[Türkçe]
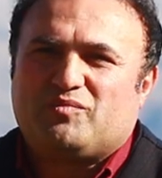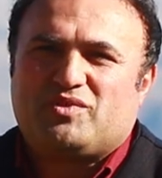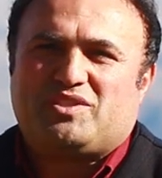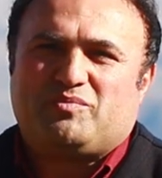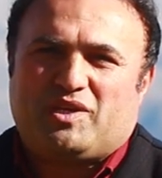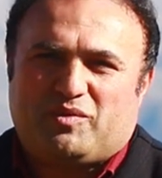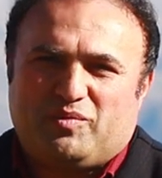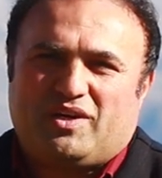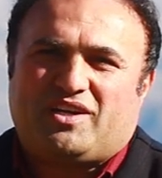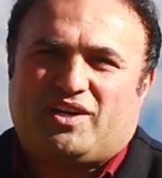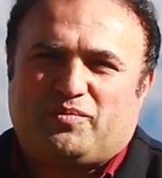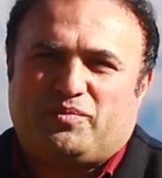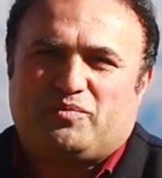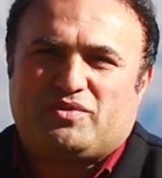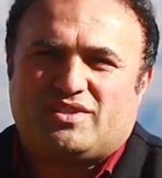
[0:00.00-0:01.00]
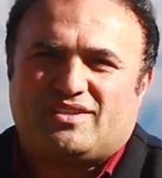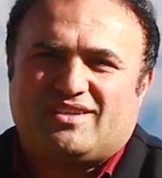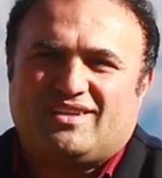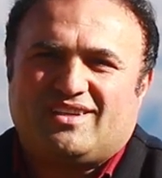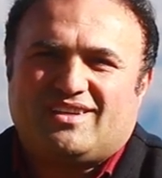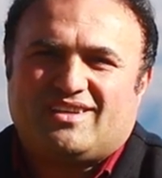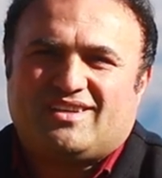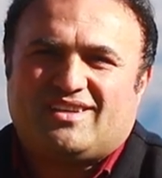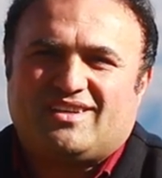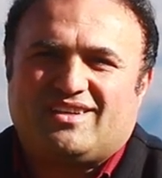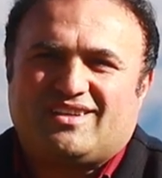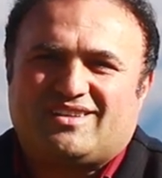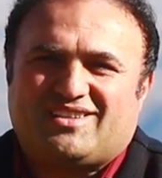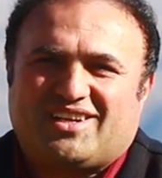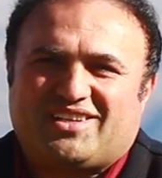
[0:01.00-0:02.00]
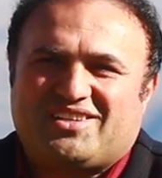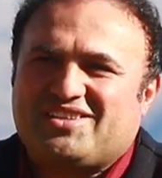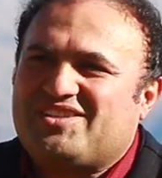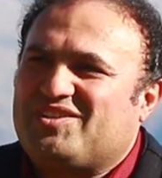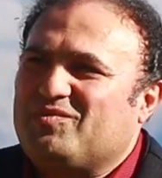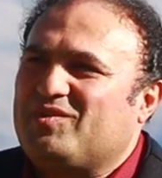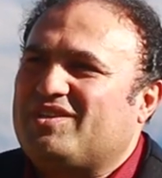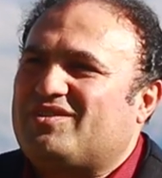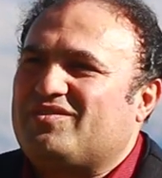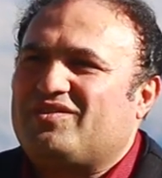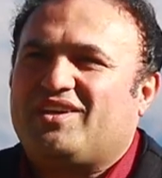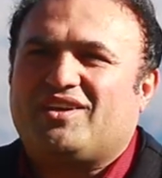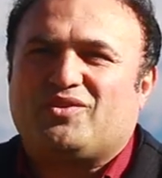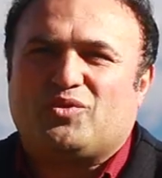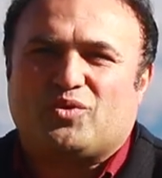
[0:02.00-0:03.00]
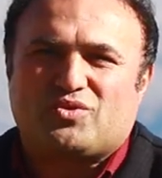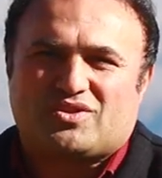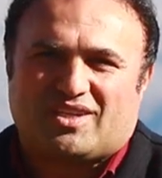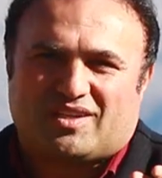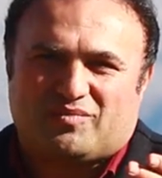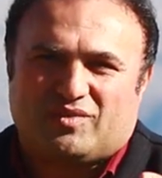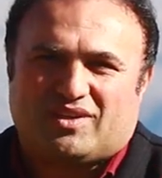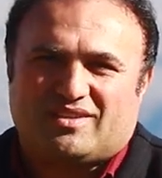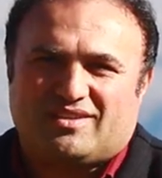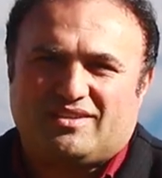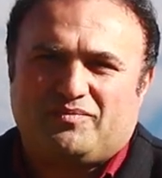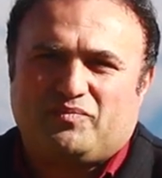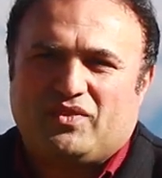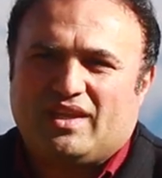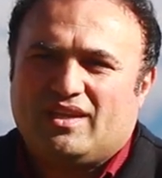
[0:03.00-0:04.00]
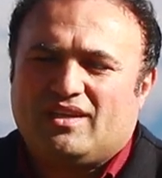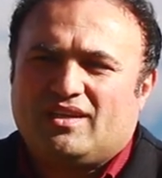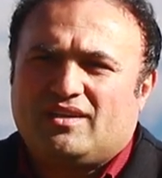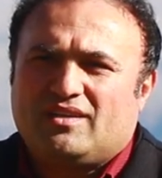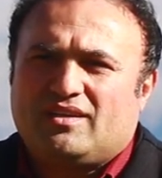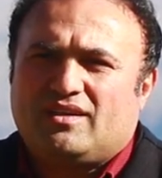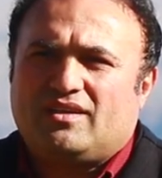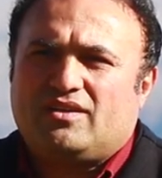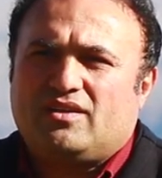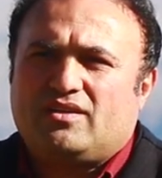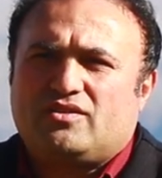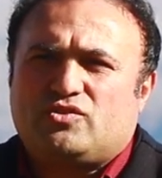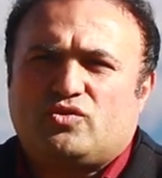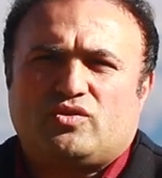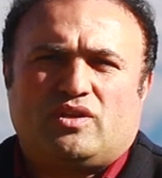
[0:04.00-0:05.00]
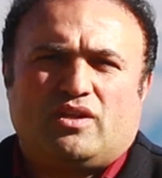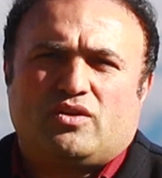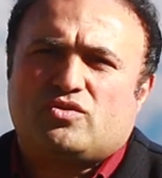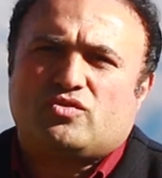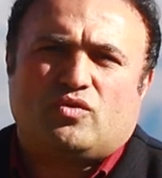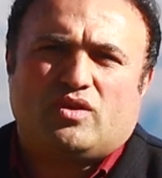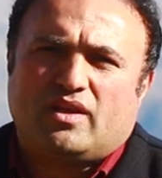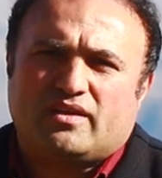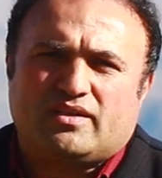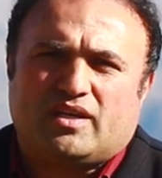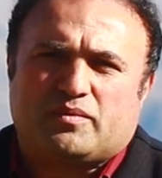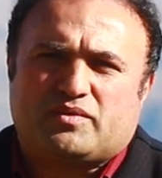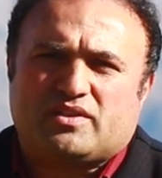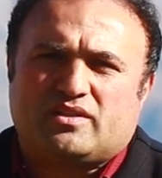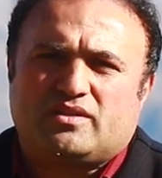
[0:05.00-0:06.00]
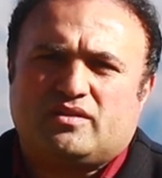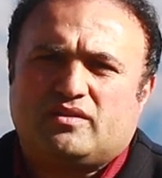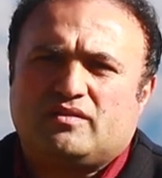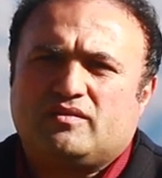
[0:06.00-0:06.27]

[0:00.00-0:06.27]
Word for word: Bizim ekmek kapımız e, tatlı simit ve nohut satmaktı. E, şükürler olsun onlar da yaptık.